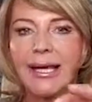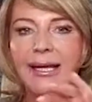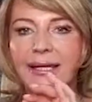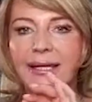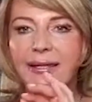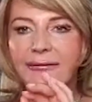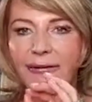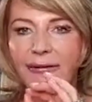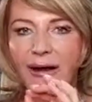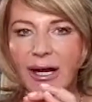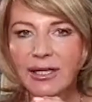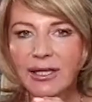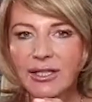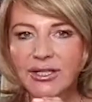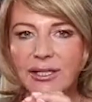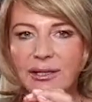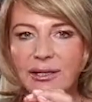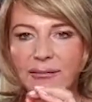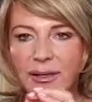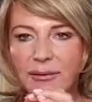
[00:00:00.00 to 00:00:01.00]
И
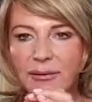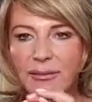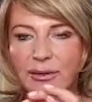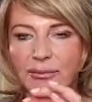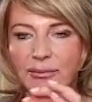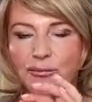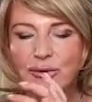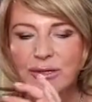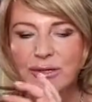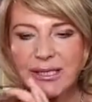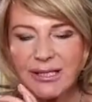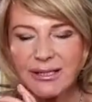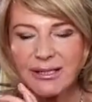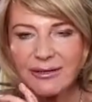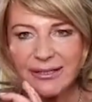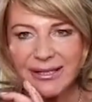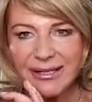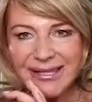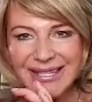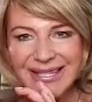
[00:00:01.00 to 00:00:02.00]
важный момент, после
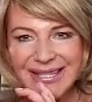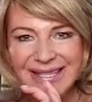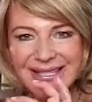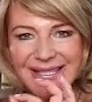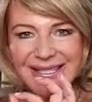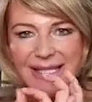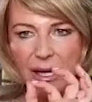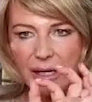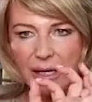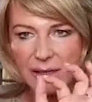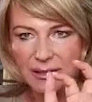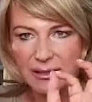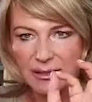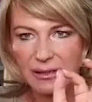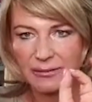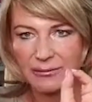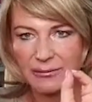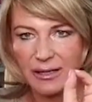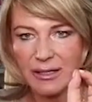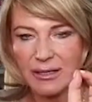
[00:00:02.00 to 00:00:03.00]
этого нельзя
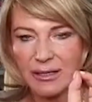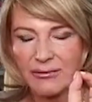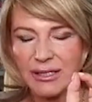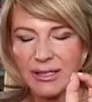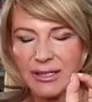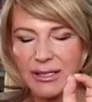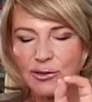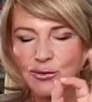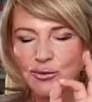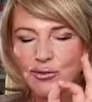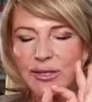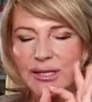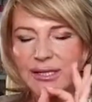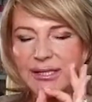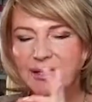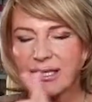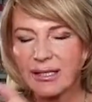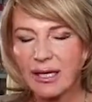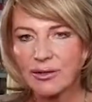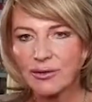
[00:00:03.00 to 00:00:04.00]
разговаривать, нужно
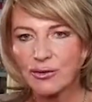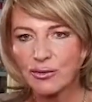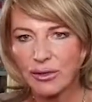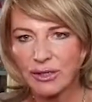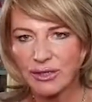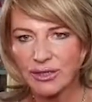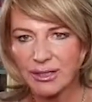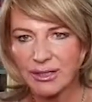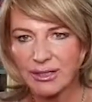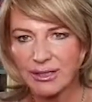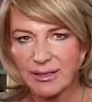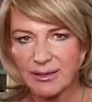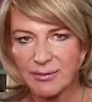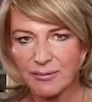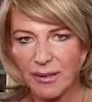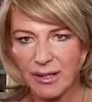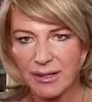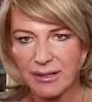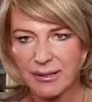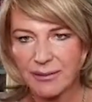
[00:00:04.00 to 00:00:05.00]
сразу ложиться
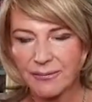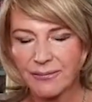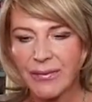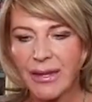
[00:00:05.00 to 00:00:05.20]
спать.